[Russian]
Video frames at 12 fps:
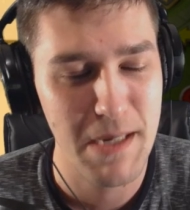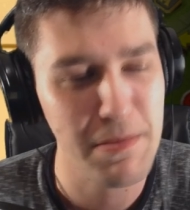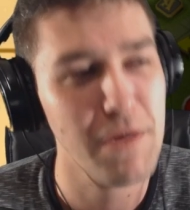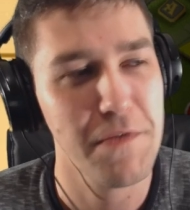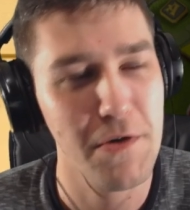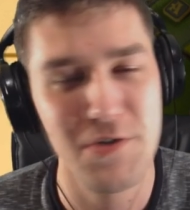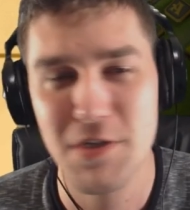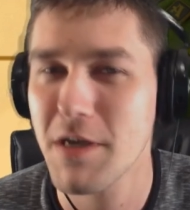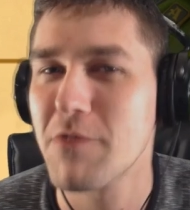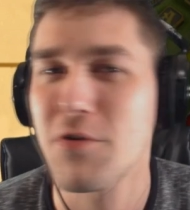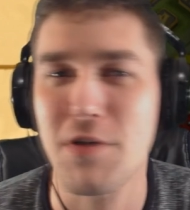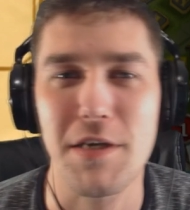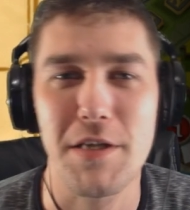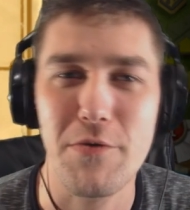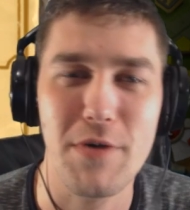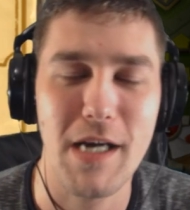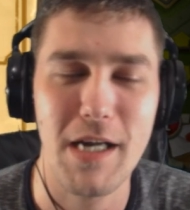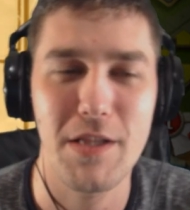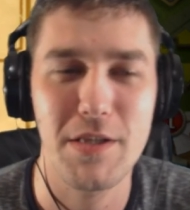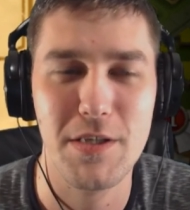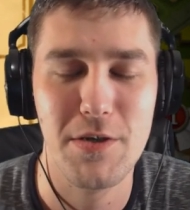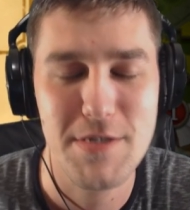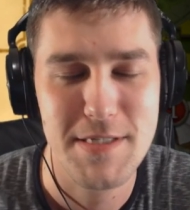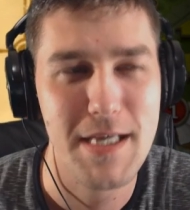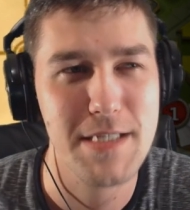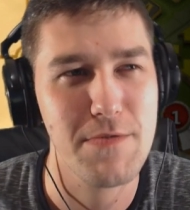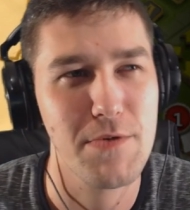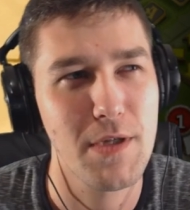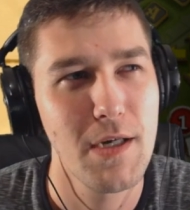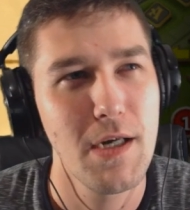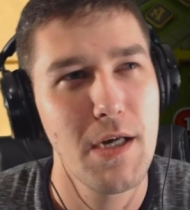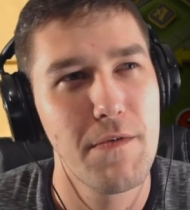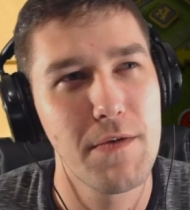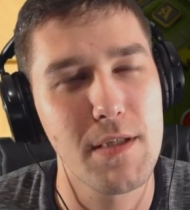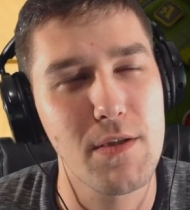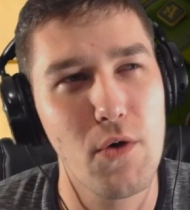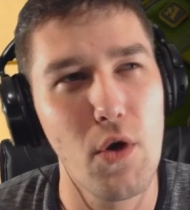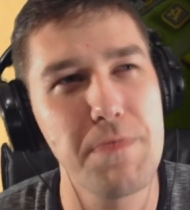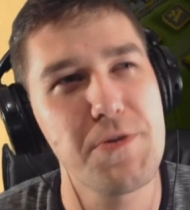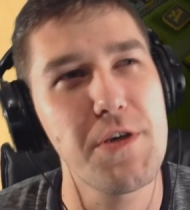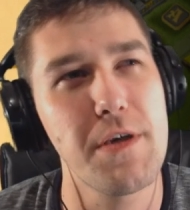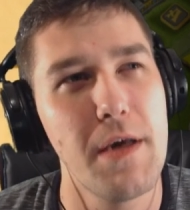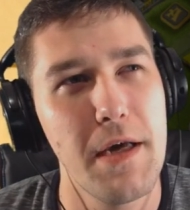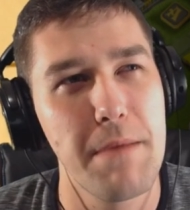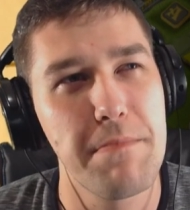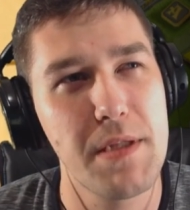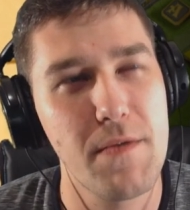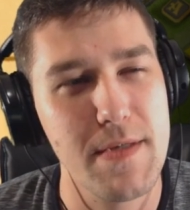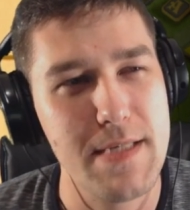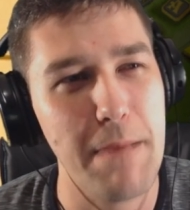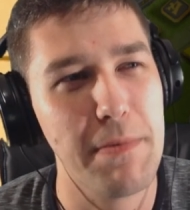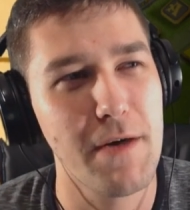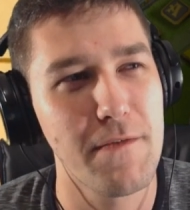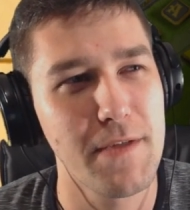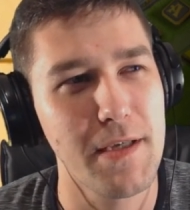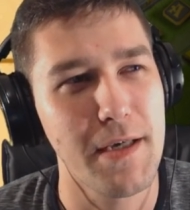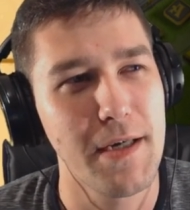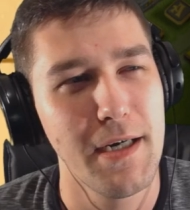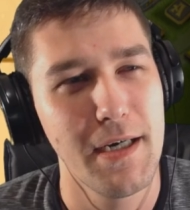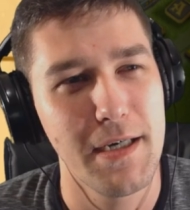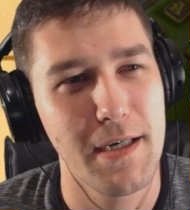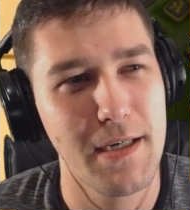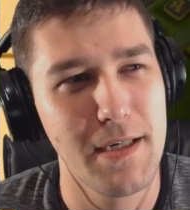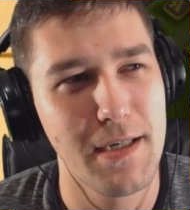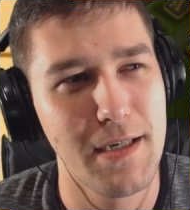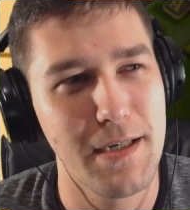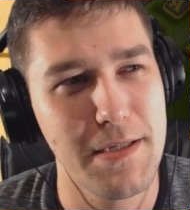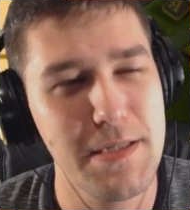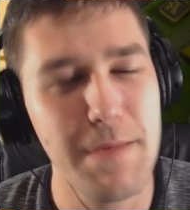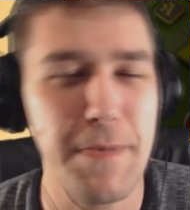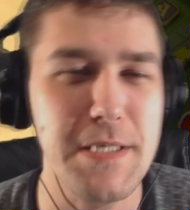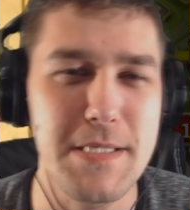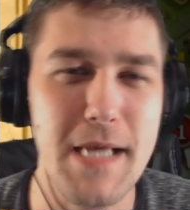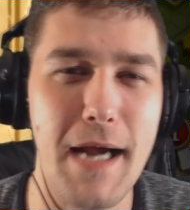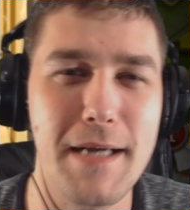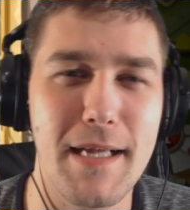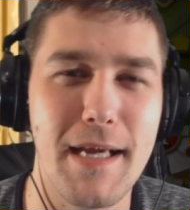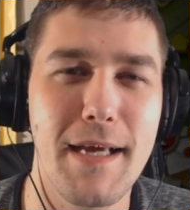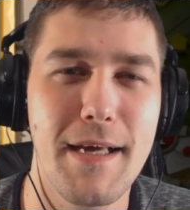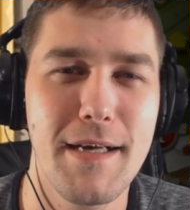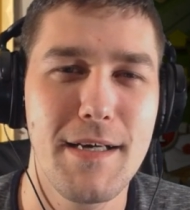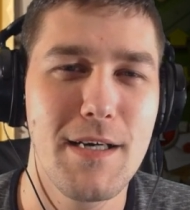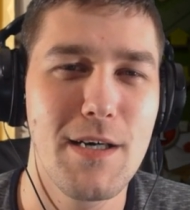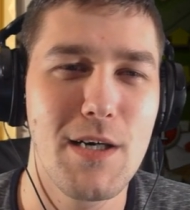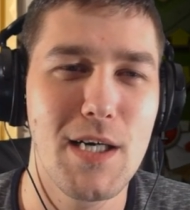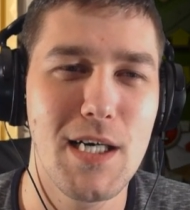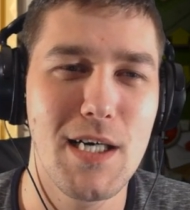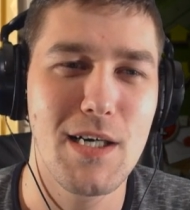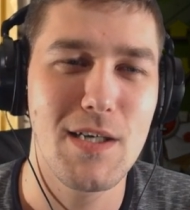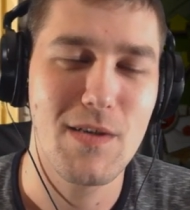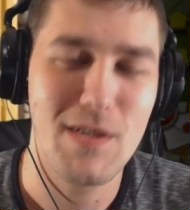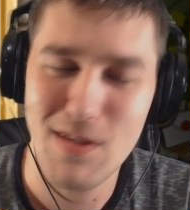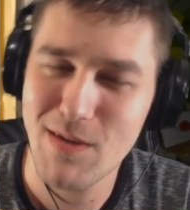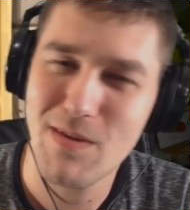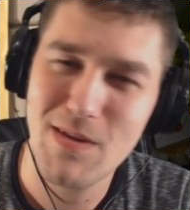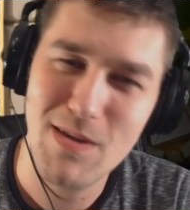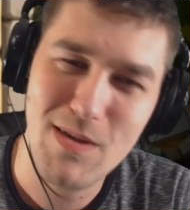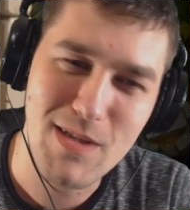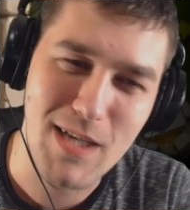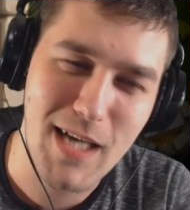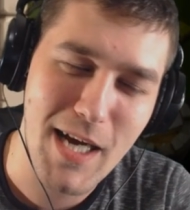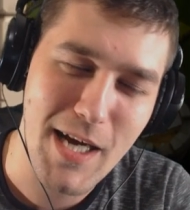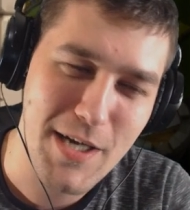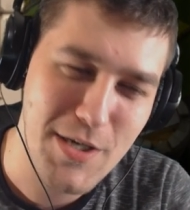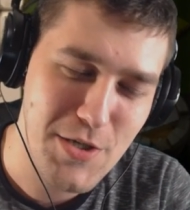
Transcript: замков я уже давно так не угорал. Это хоть, знаете, вот в этот общий битвозамковный э, депресняк, да, э, такая